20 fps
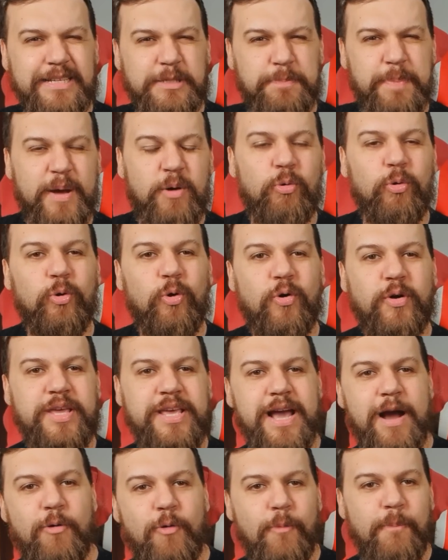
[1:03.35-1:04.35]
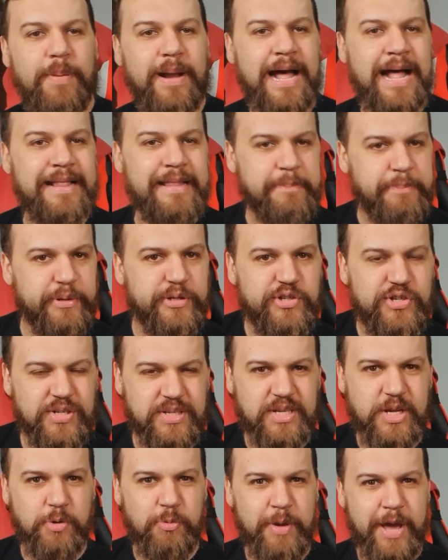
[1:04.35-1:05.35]
Ele especulou que ia comprar, depois
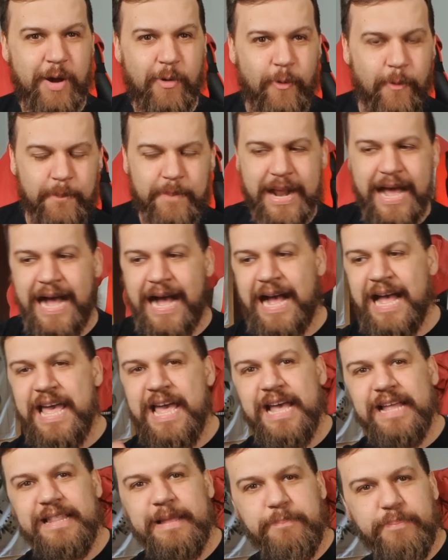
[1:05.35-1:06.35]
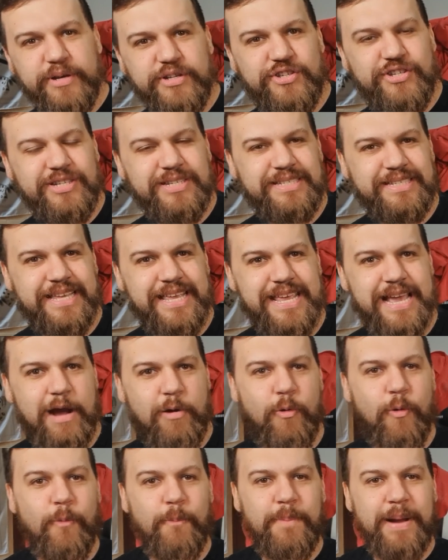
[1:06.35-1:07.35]
disse que não ia comprar, depois disse que ia
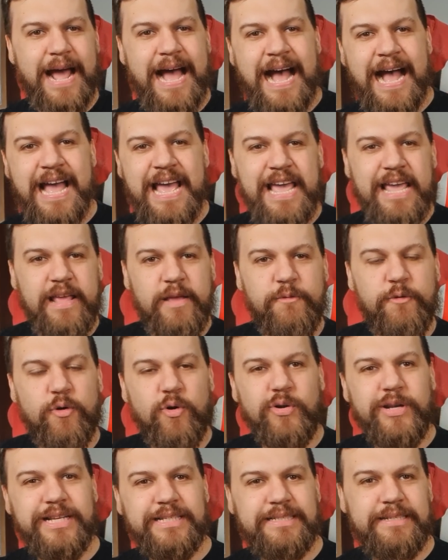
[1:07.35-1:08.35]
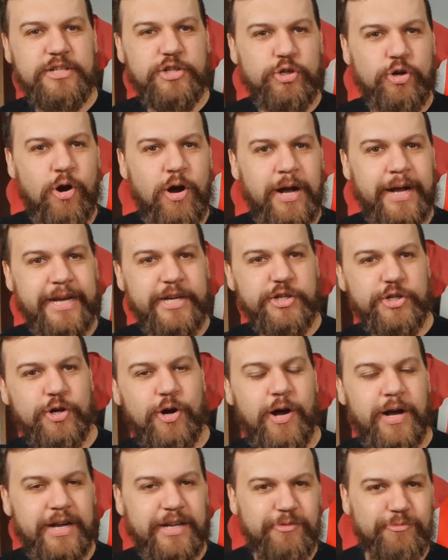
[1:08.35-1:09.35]
comprar e ficou nesse joga e
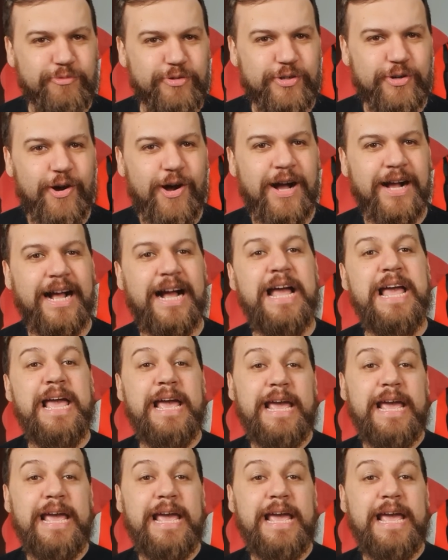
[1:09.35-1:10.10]
joga, não joga,